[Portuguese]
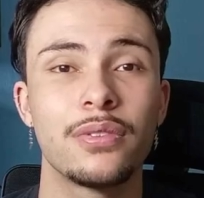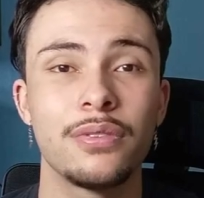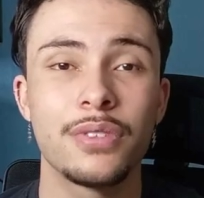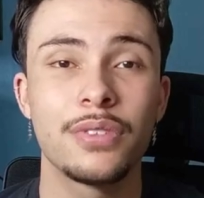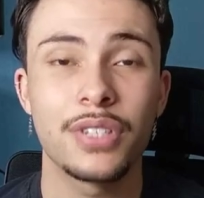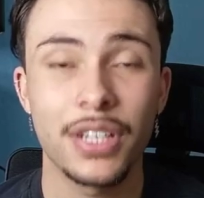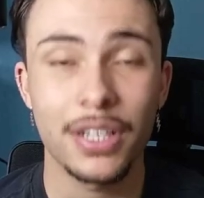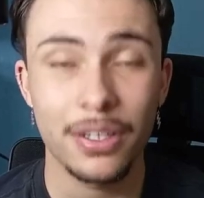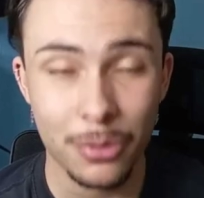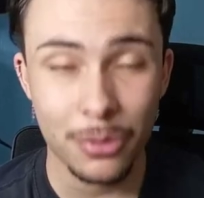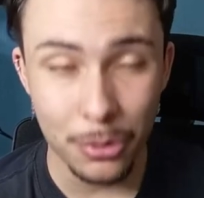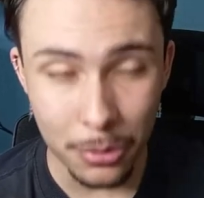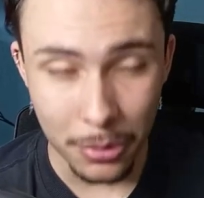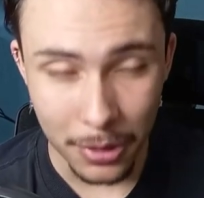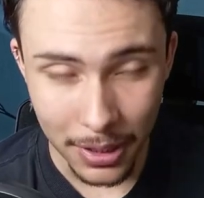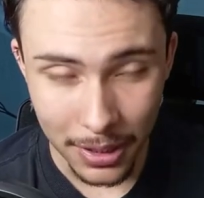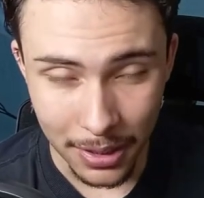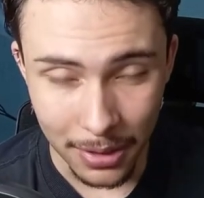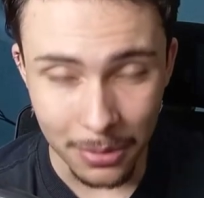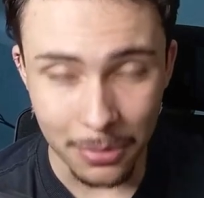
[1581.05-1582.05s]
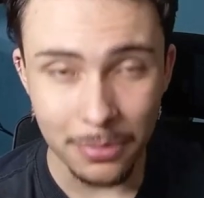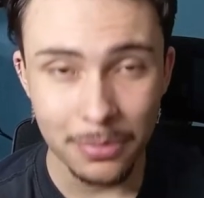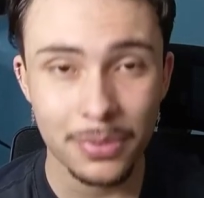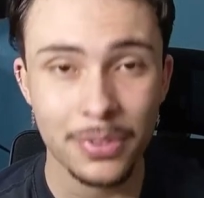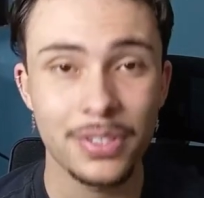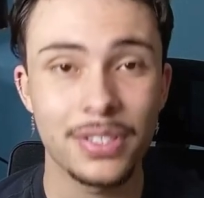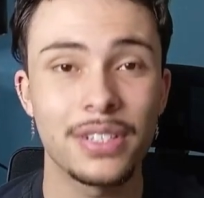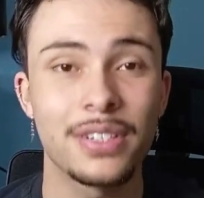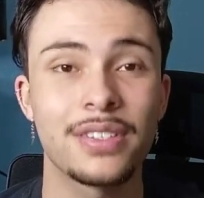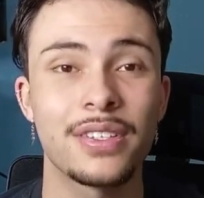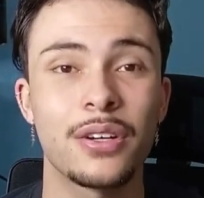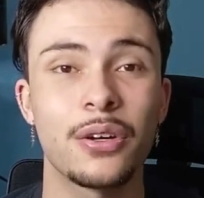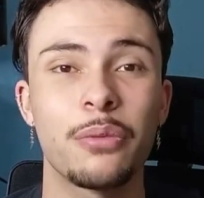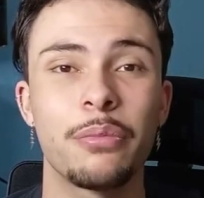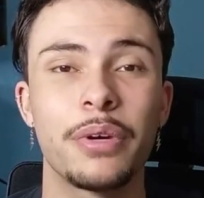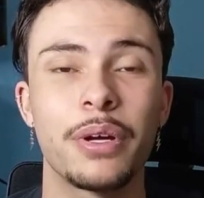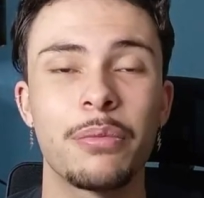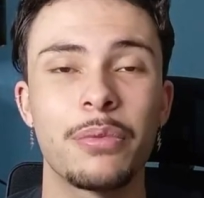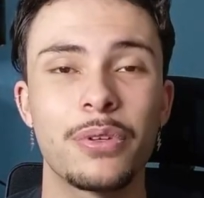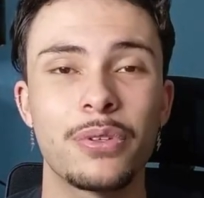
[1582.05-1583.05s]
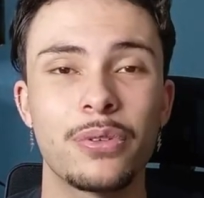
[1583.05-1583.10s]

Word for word: Inscreva-se no canal se quiser acompanhar mais